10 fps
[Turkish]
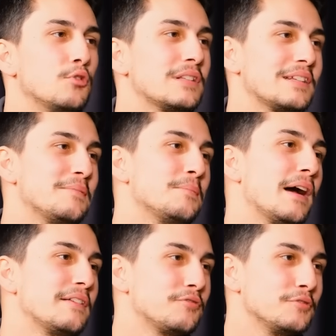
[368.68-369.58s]
E, bu arada
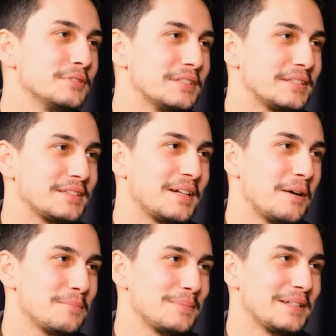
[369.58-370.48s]
mindfulness
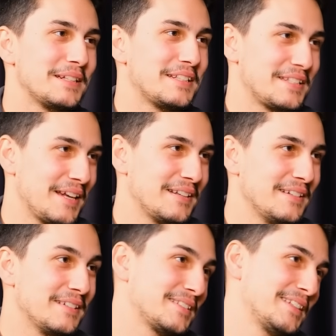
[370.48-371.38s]
kamplara gideceğine
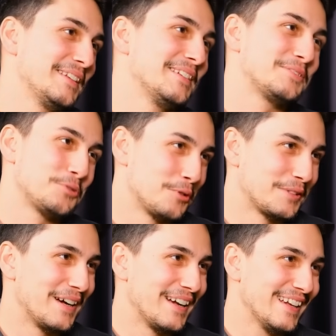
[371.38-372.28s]
askere git çok
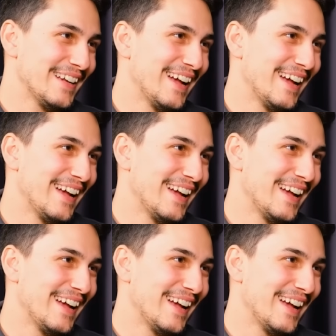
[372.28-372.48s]
daha iyi.